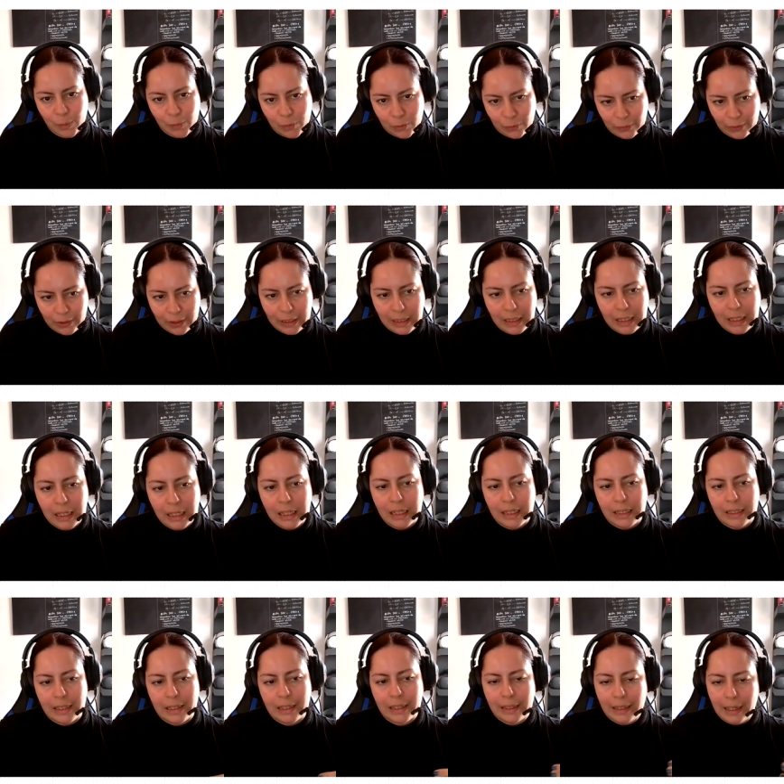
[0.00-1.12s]
común.
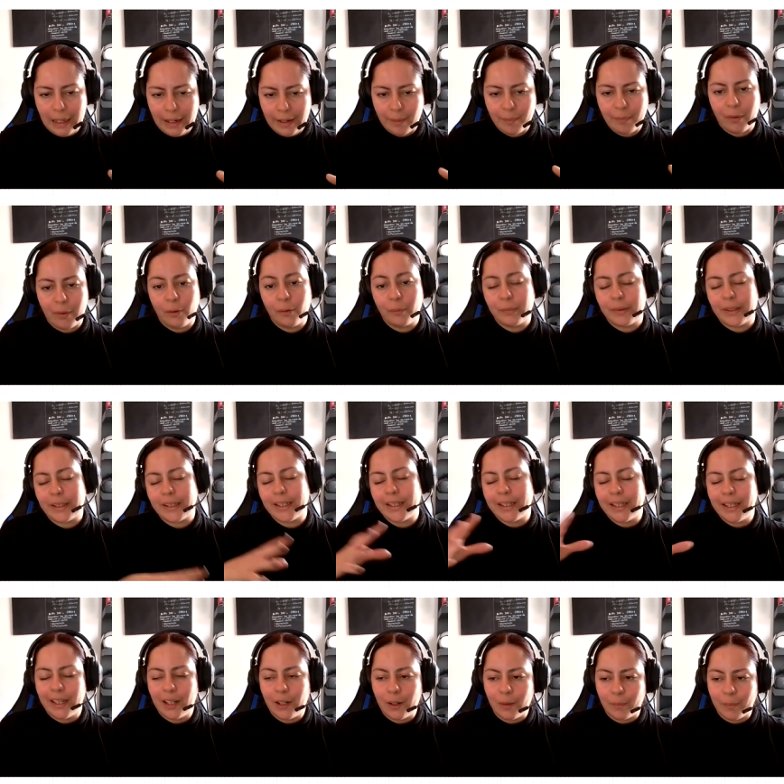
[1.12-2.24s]
Y es que el inbound
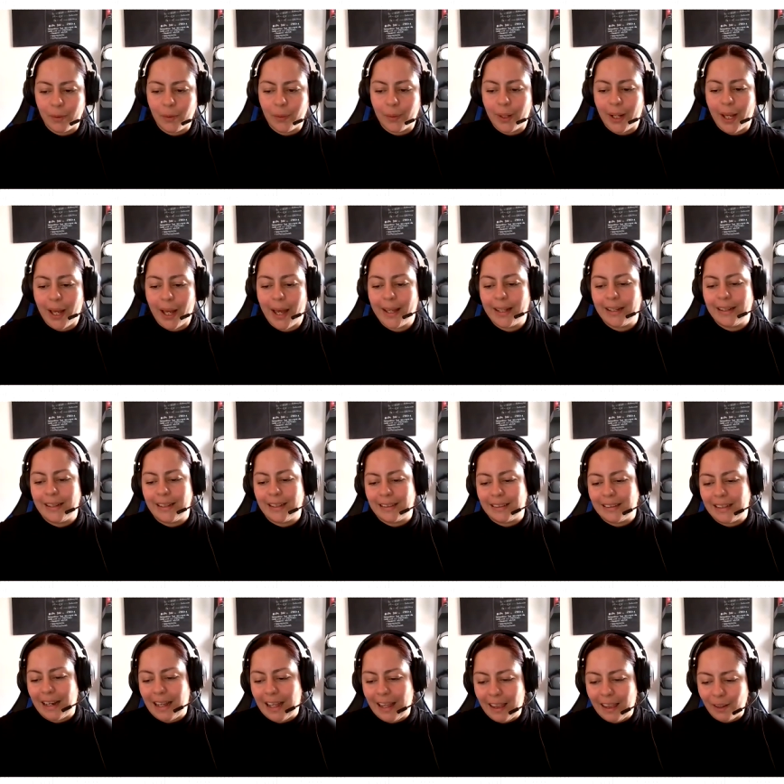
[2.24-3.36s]
marketing a lo mejor a la
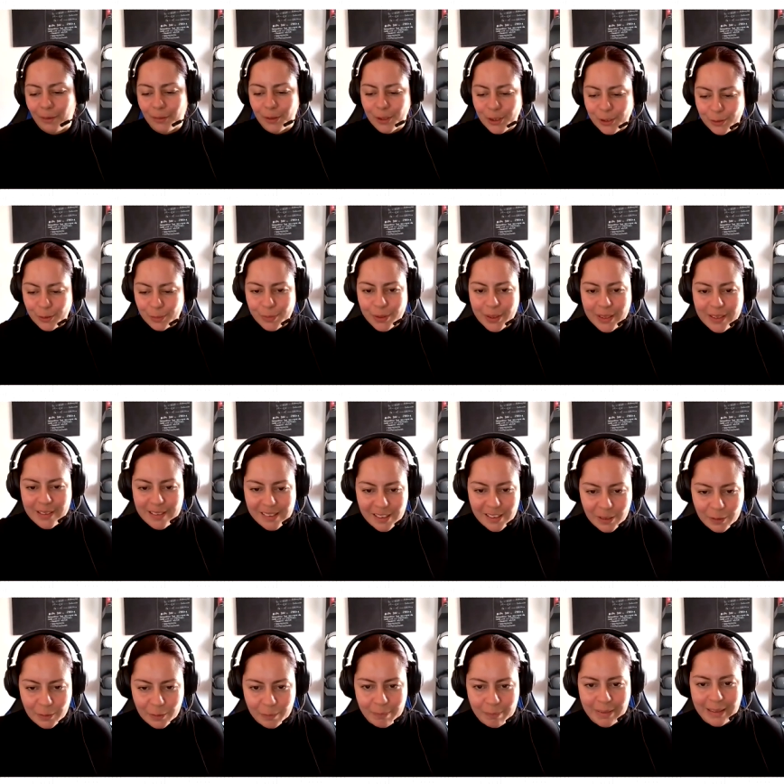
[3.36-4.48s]
entrada, cuando vemos
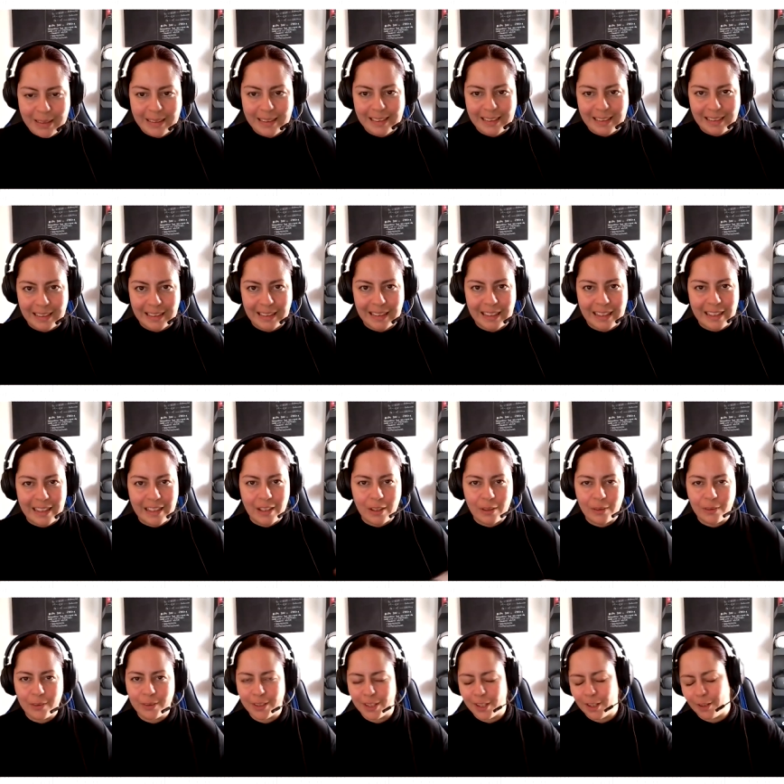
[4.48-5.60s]
ese nombre en inglés,
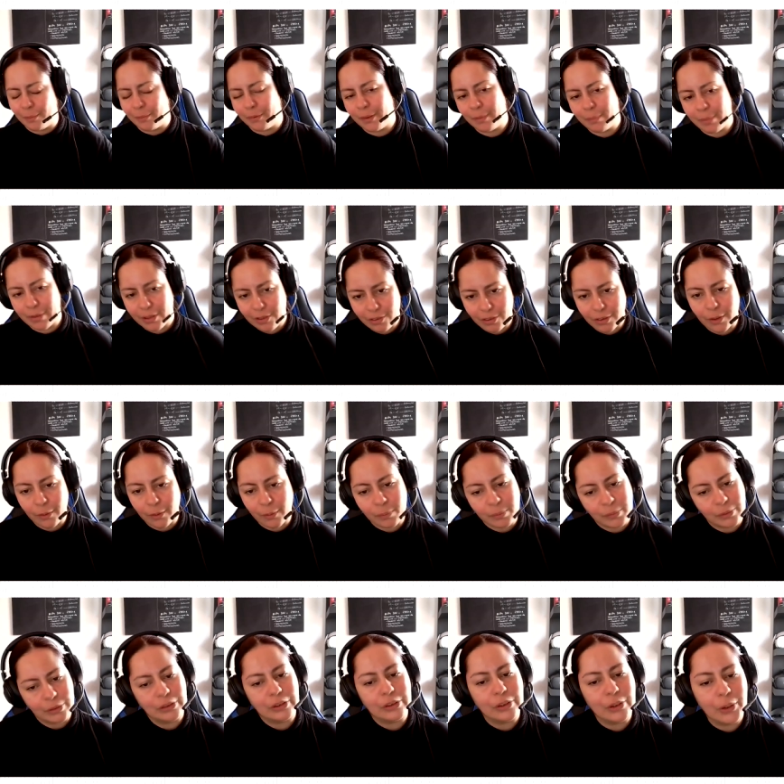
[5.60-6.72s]
nos dejamos impresionar un
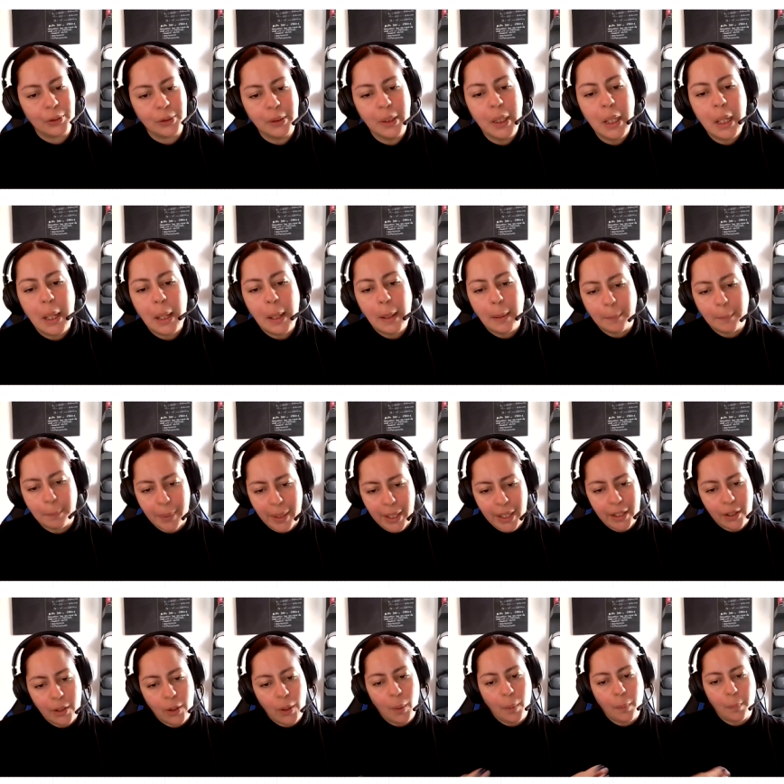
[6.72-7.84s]
montón,
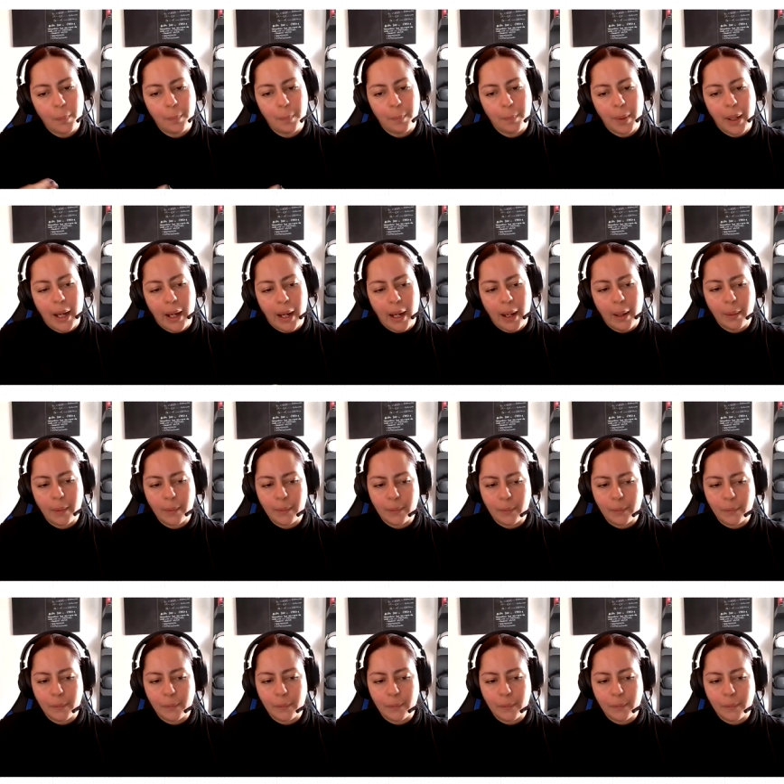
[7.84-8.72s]
pero va